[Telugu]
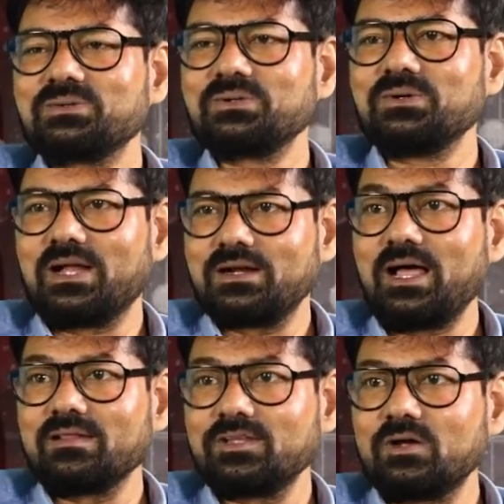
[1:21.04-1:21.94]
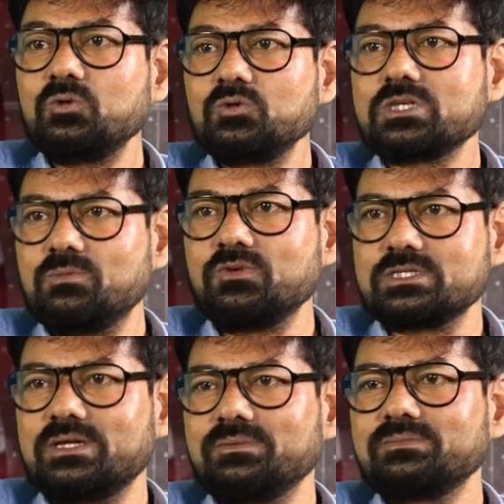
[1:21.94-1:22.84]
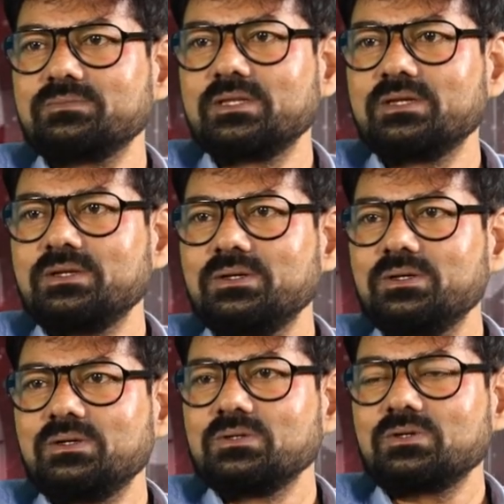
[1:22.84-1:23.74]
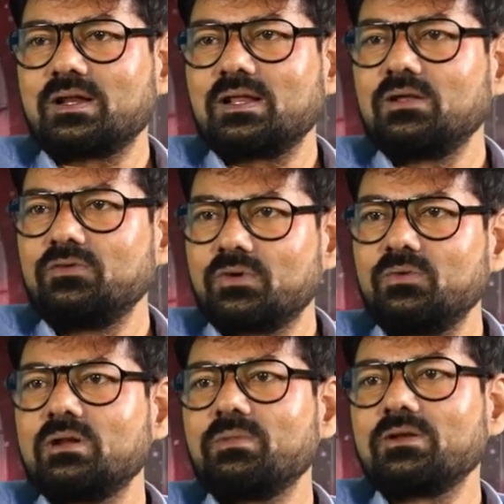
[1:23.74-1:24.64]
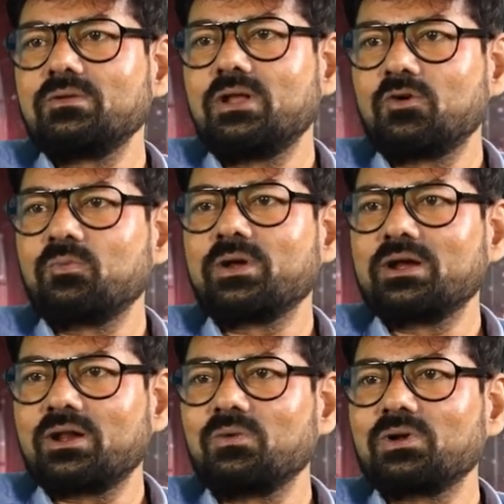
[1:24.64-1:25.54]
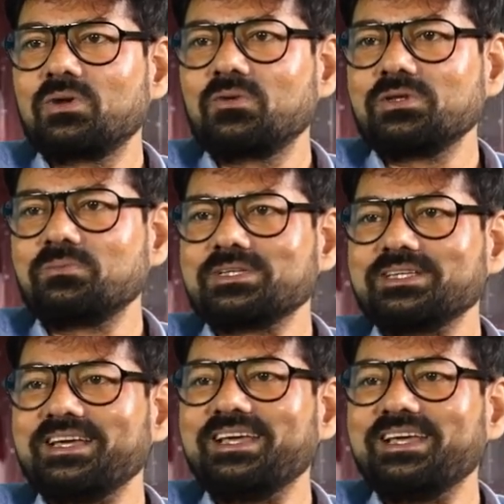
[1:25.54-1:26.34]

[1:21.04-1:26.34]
సో అంటే అంత ఎక్కువ చూసా మూవీస్ నేను సో అట్లాగా నువ్వు ఎక్కువ బెటర్ నాకు ఉపయోగకరంగా ఉంటాను అని చెప్పేసి